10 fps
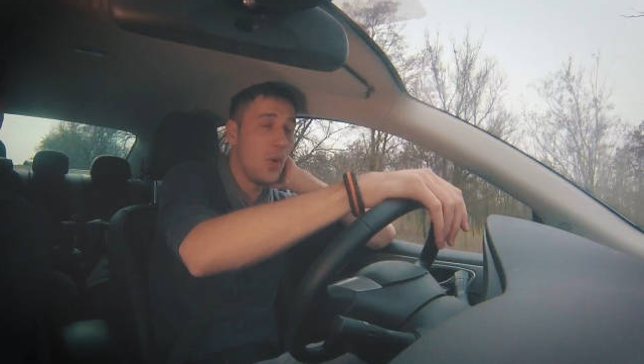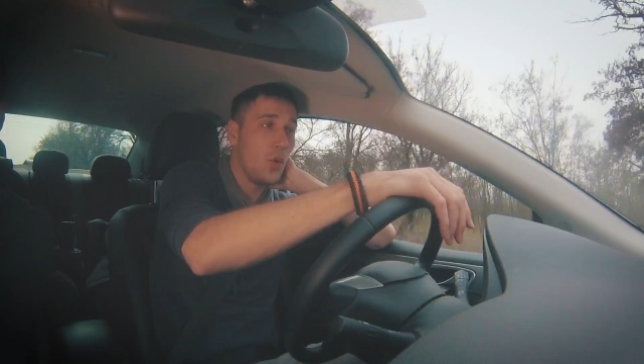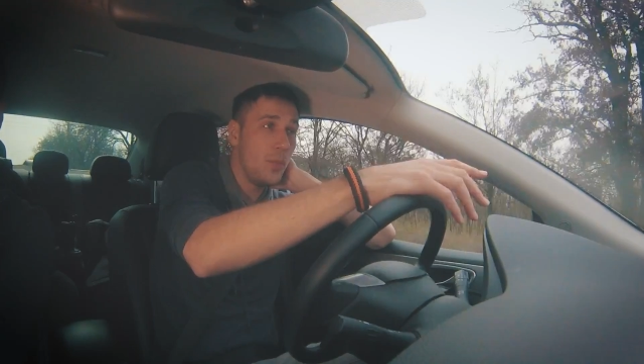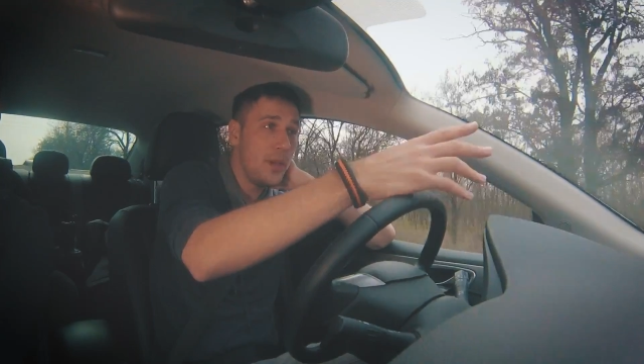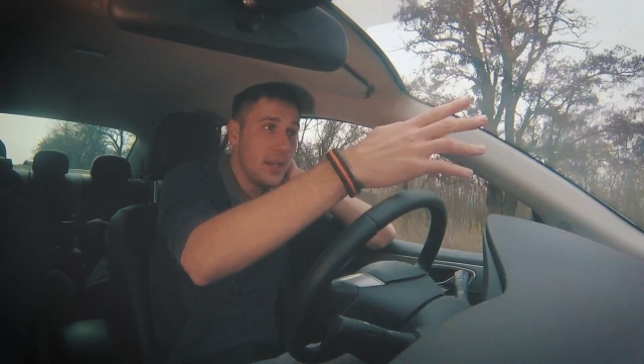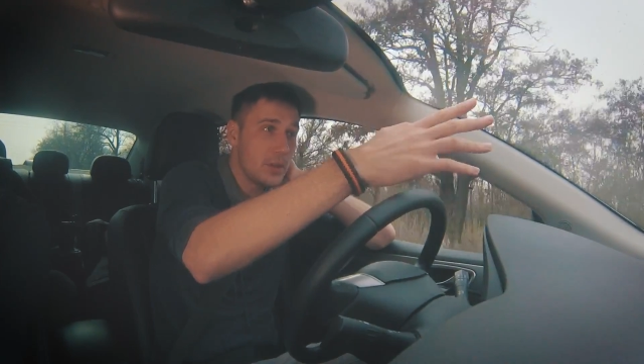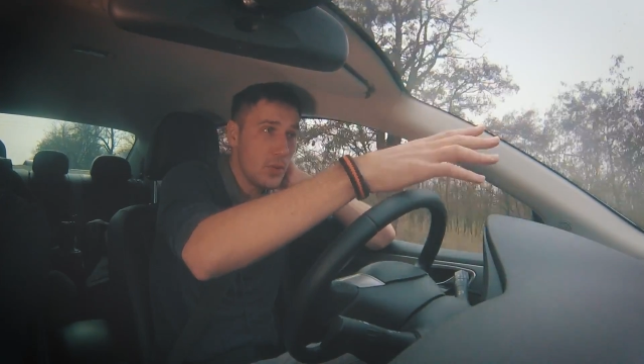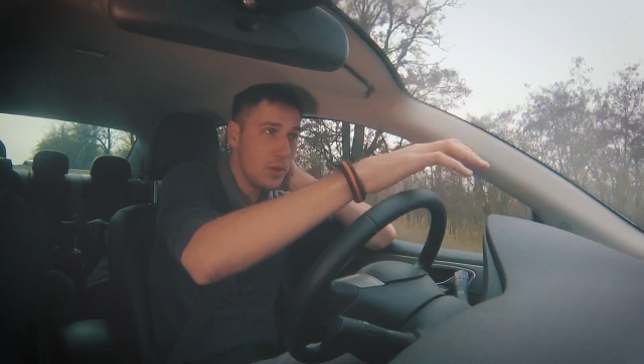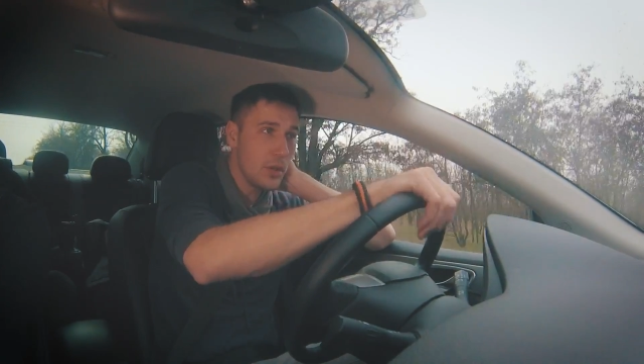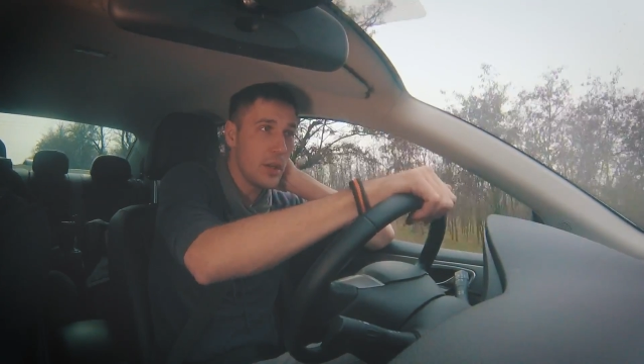У меня
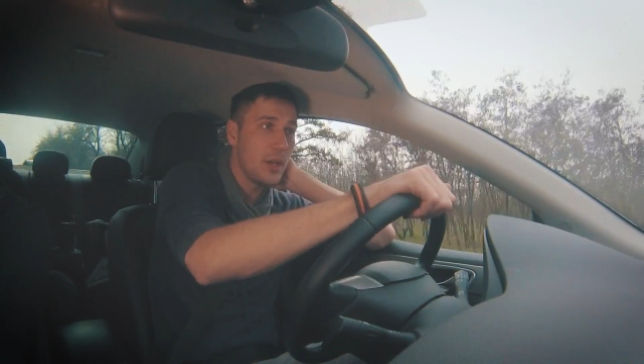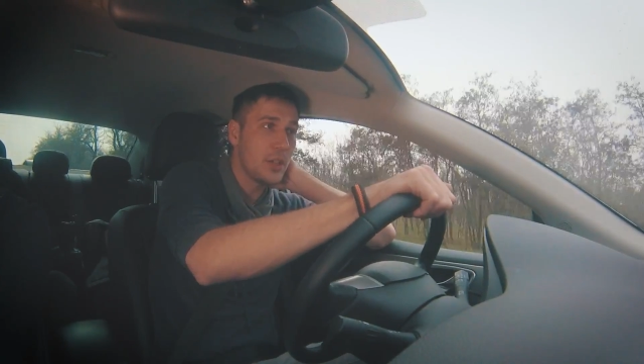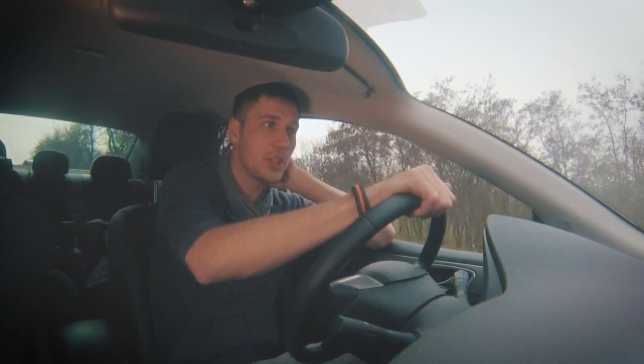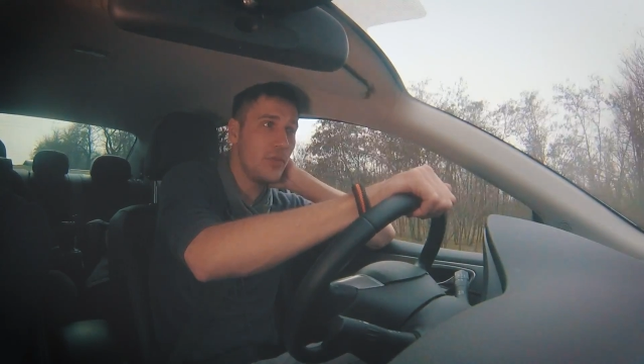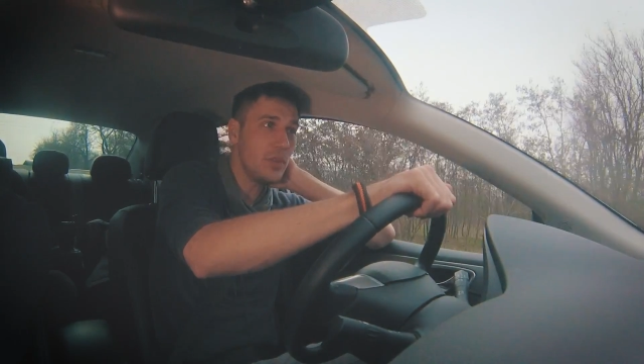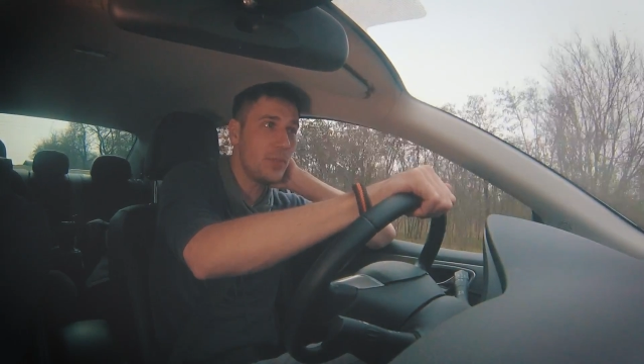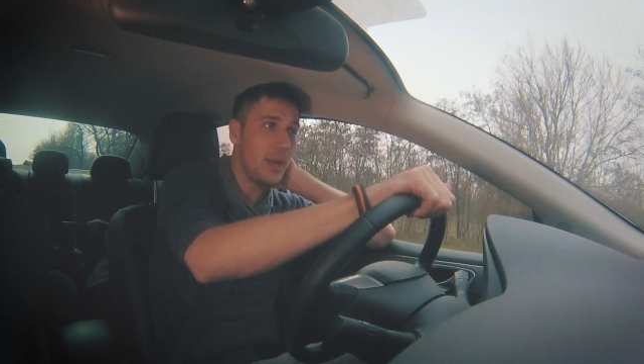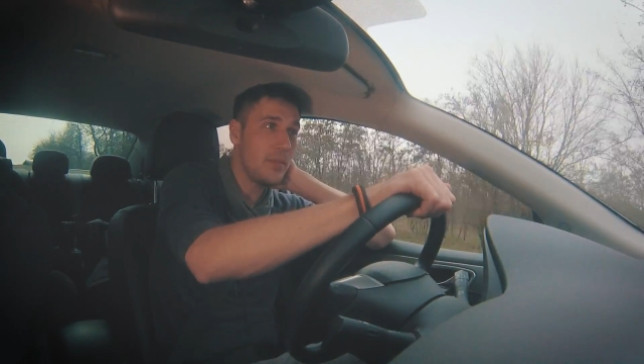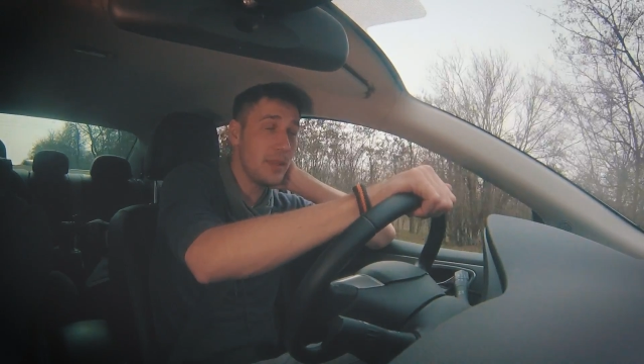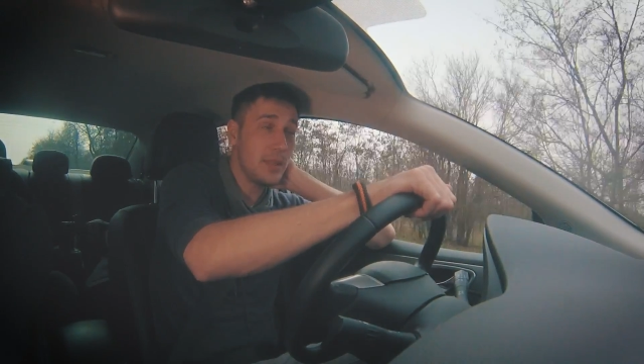друг живет
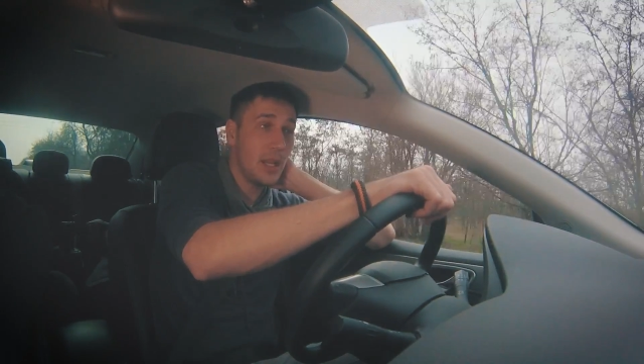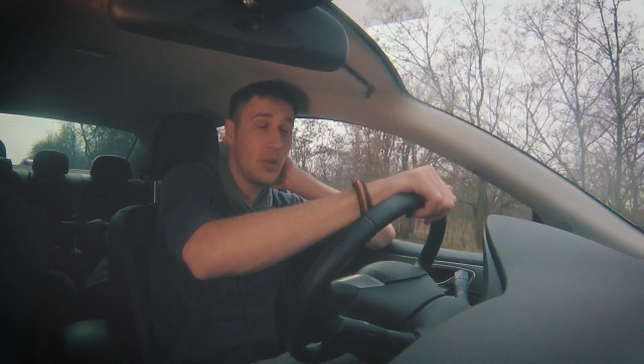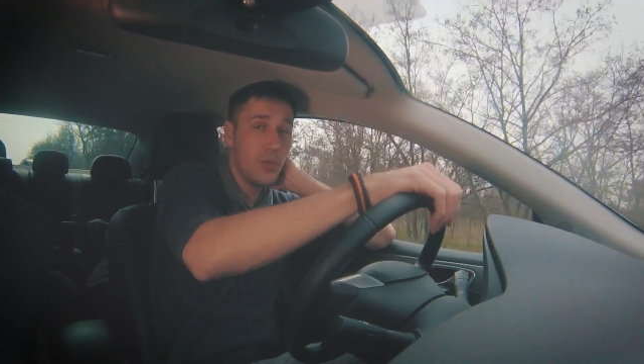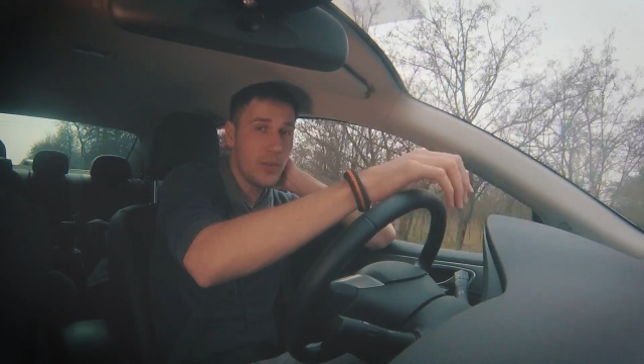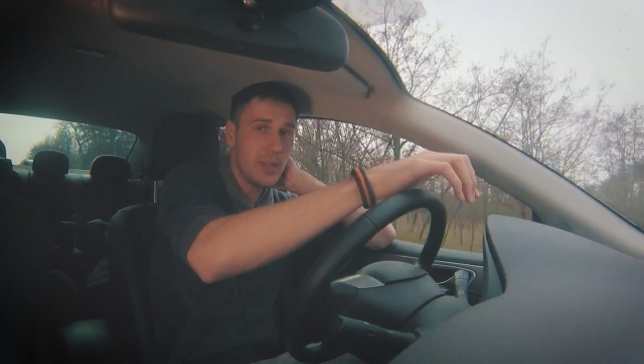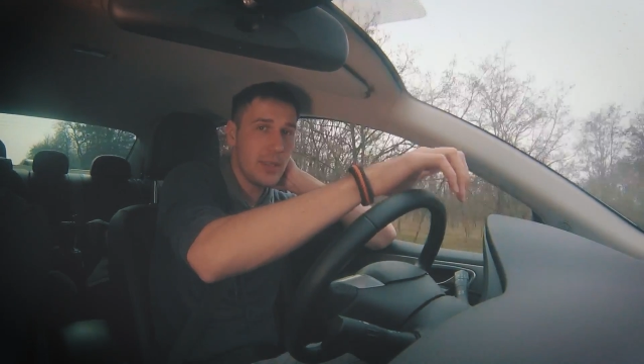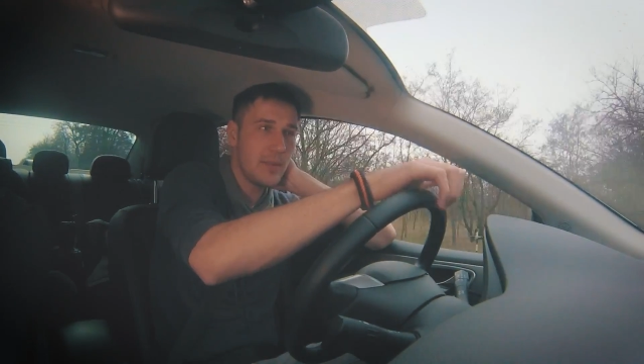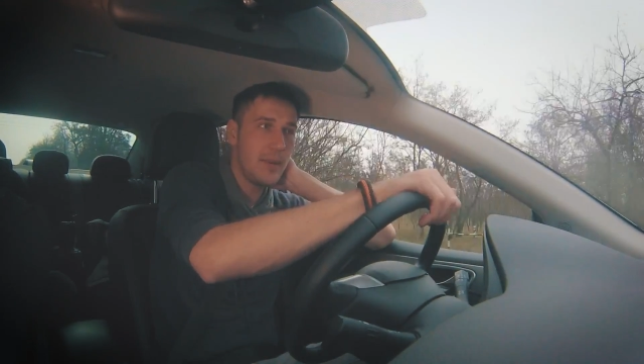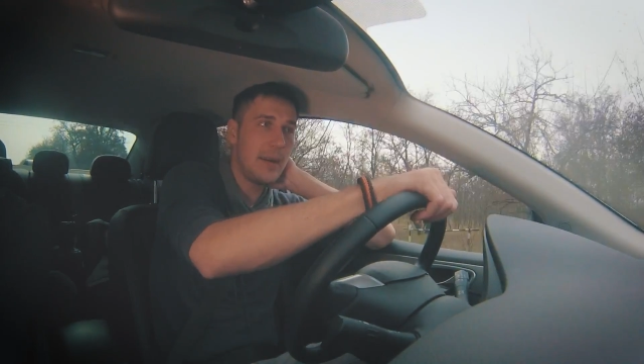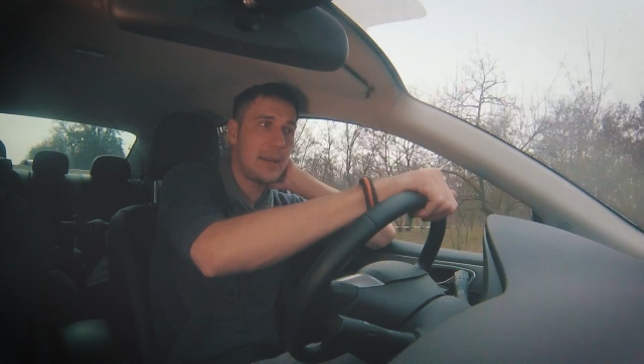прямо недалеко возле
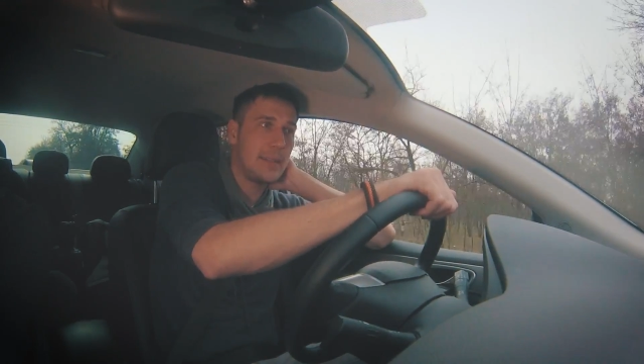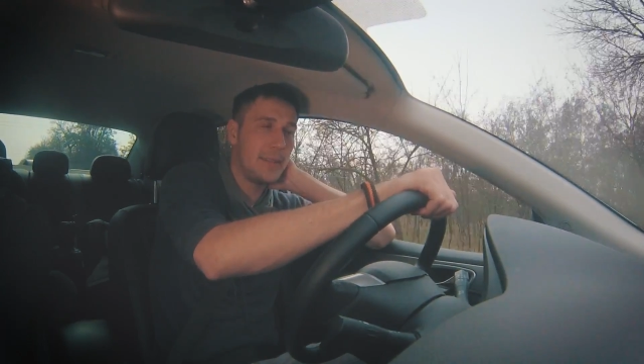этого актова.